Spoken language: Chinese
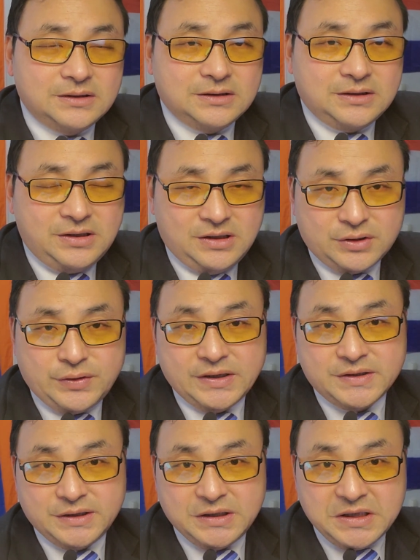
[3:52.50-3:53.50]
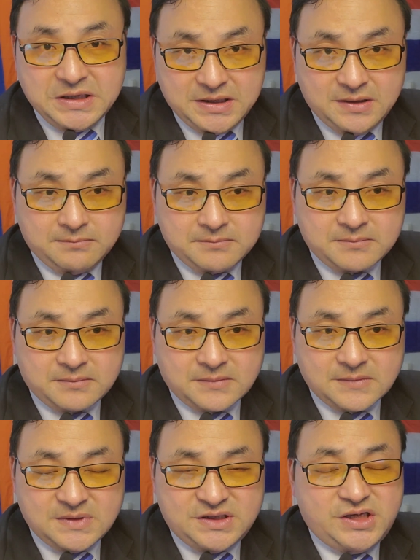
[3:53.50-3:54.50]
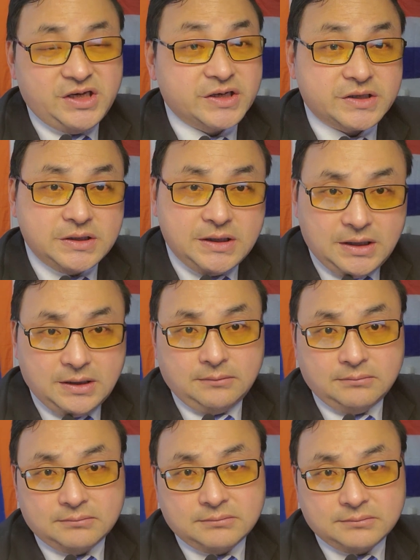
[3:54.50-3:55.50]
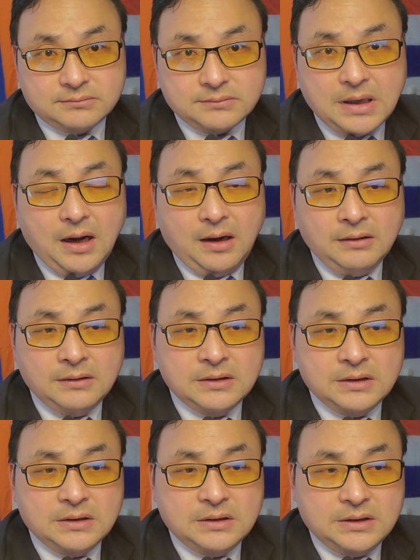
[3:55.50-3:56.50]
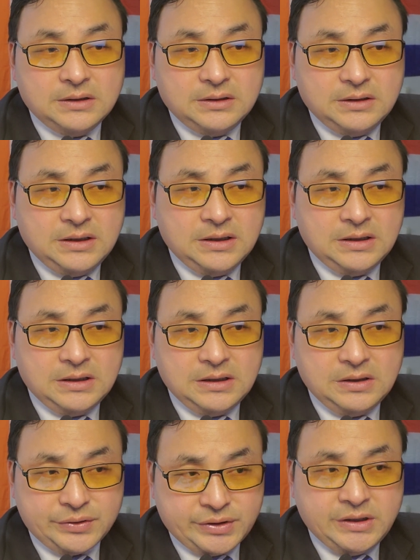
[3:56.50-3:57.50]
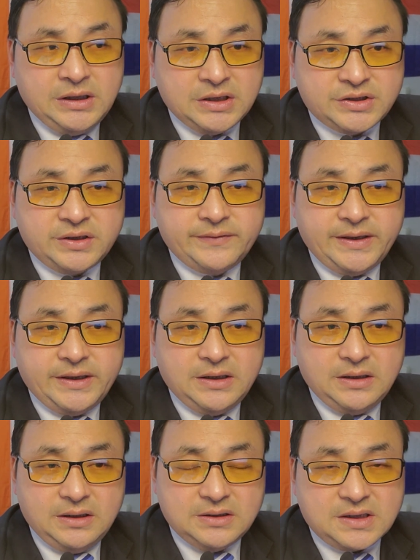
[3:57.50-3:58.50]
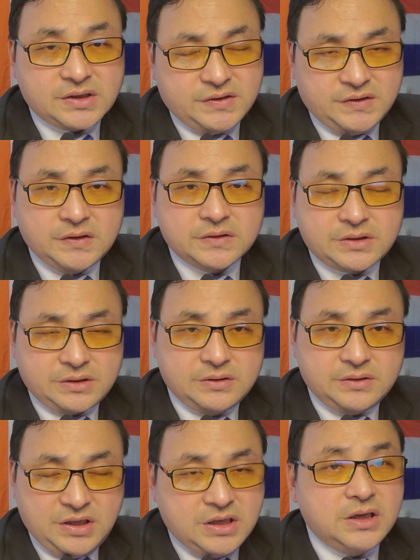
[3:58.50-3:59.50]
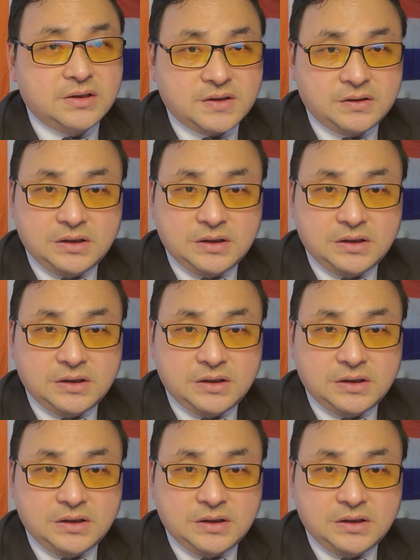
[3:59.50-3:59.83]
特权者的利益，切身利益啊，呃，我觉得呢，这位张启成是替真的